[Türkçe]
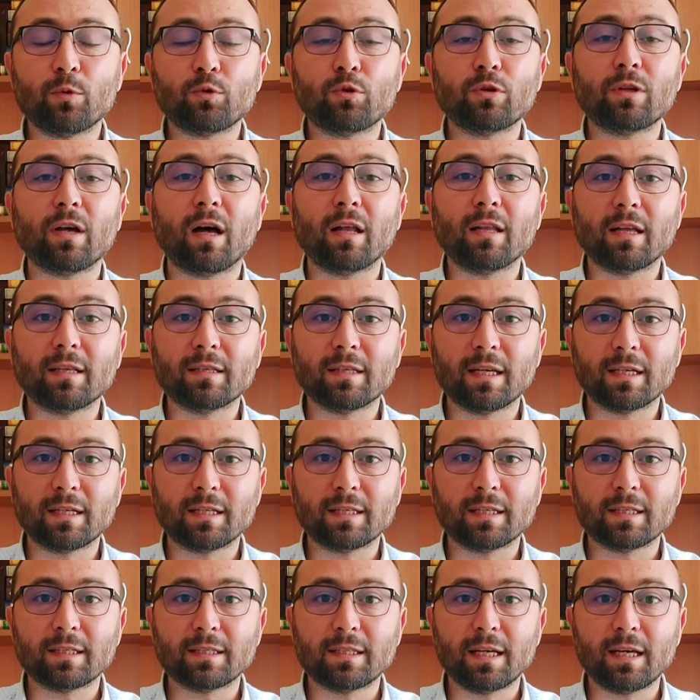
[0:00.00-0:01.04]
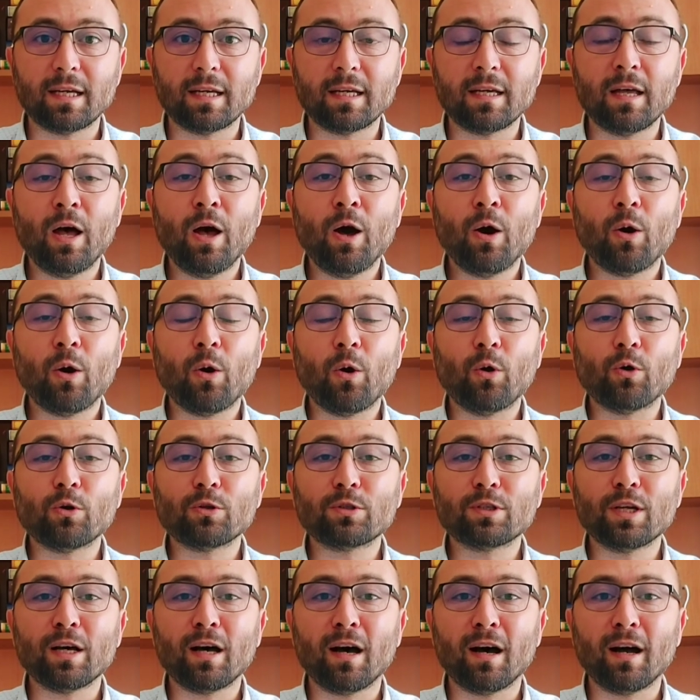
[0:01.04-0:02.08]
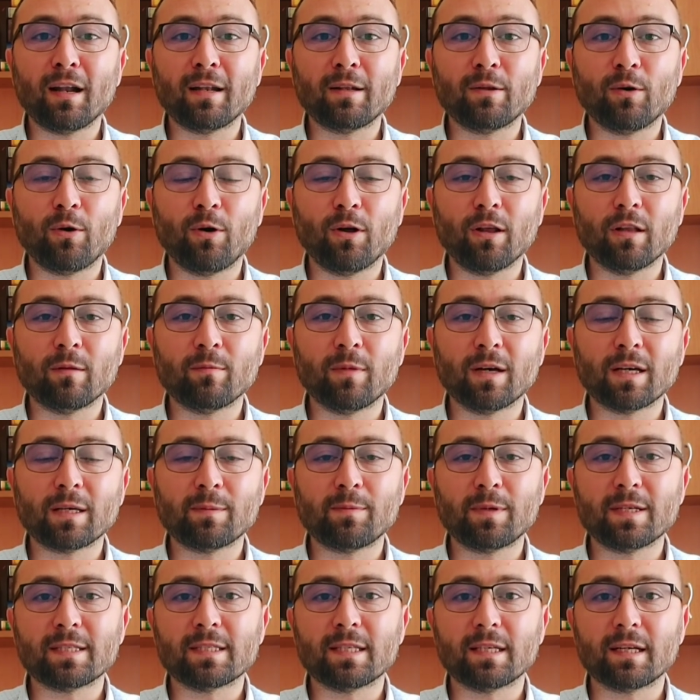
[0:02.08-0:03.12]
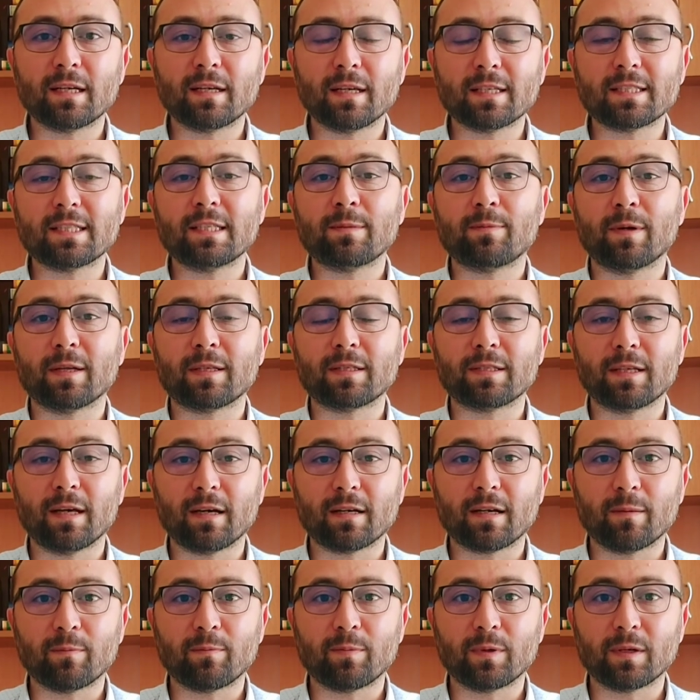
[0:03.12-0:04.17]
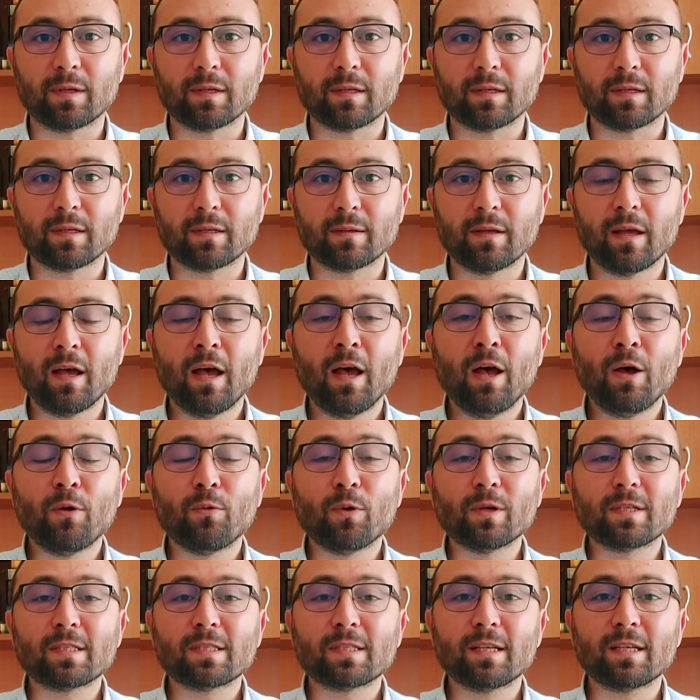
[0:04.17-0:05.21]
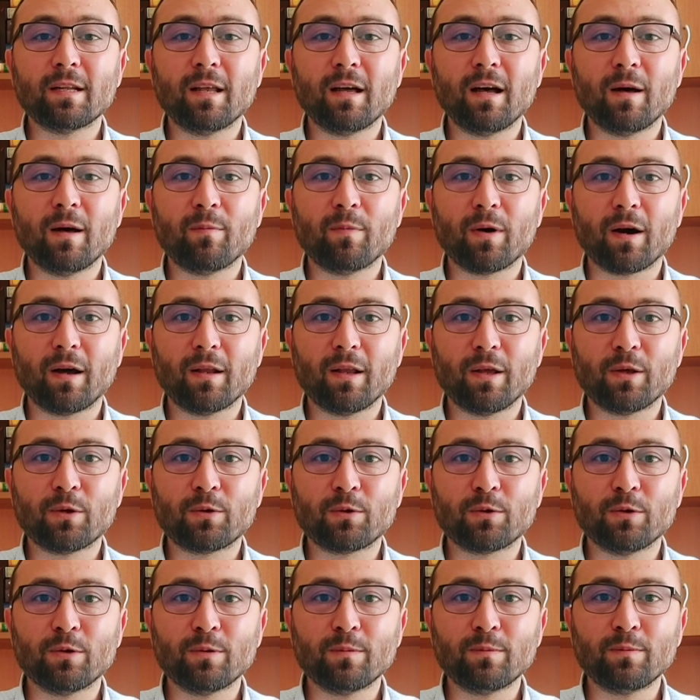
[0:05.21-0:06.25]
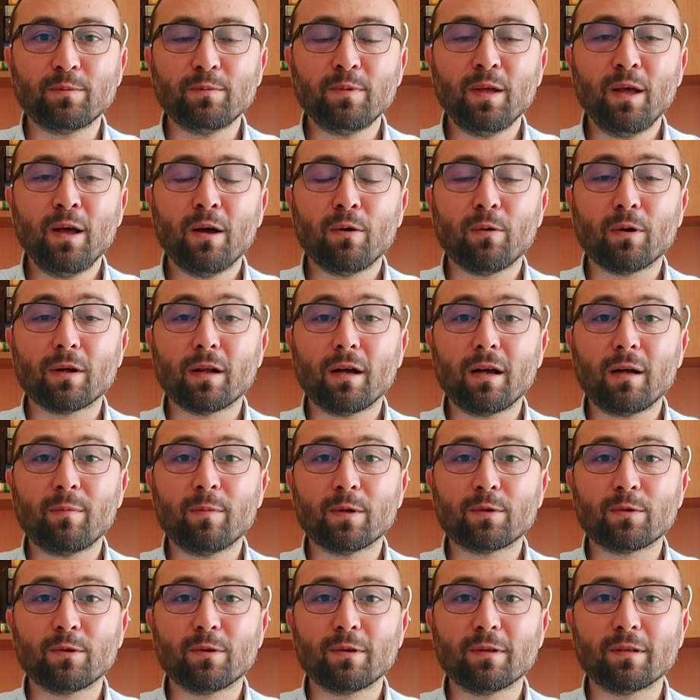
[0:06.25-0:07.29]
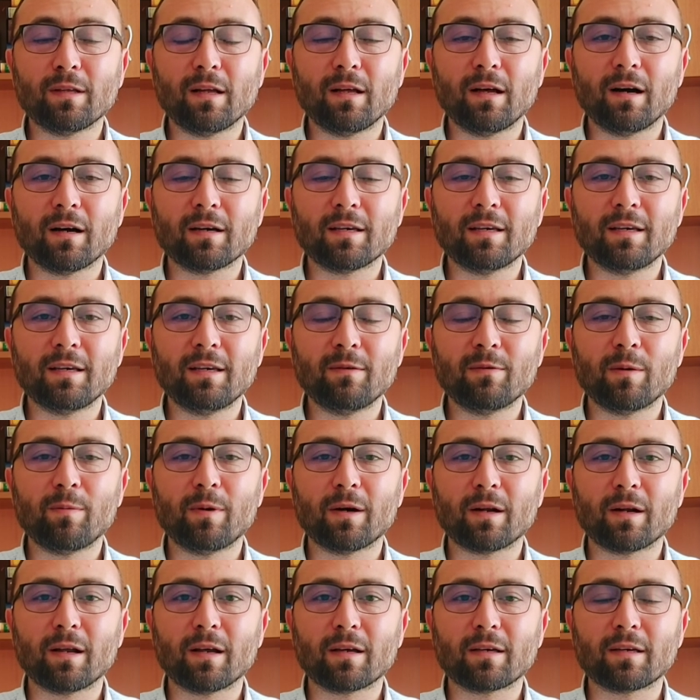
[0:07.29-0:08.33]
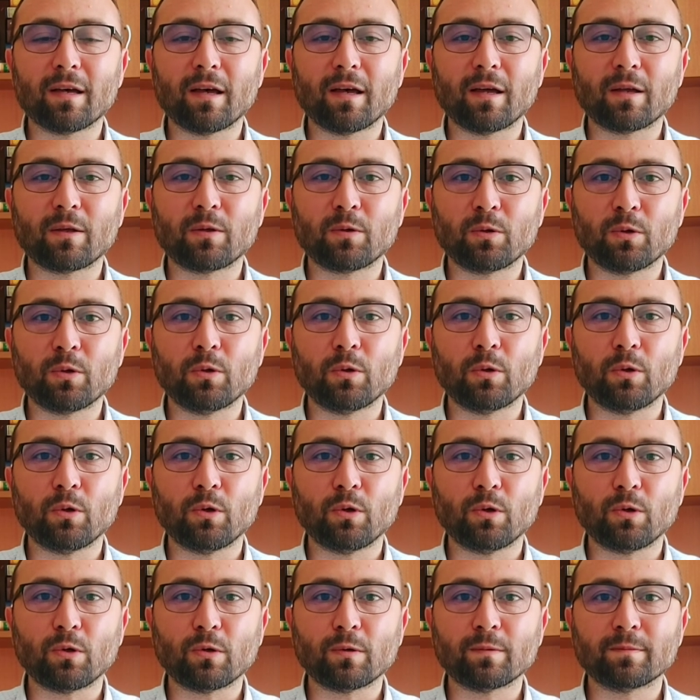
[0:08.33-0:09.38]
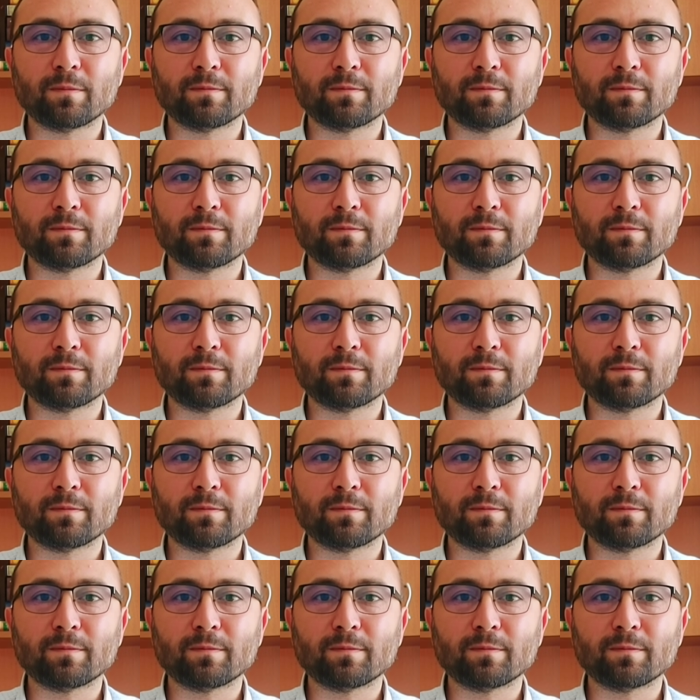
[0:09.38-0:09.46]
bütün alanlarında orta halli olmayı bizlere nasip et ya Rabbi. Vesselamu aleykum ve rahmetullahi ve berekatuhu.